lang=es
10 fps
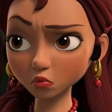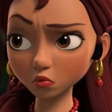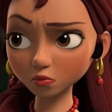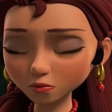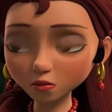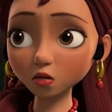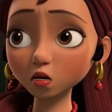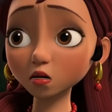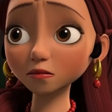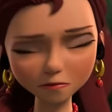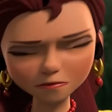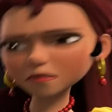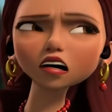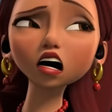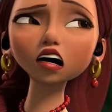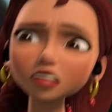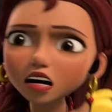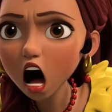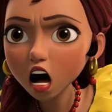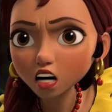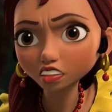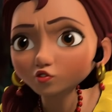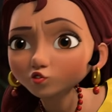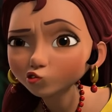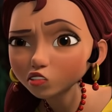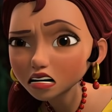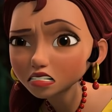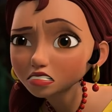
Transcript: yo misma. Ah, puedo hacerlo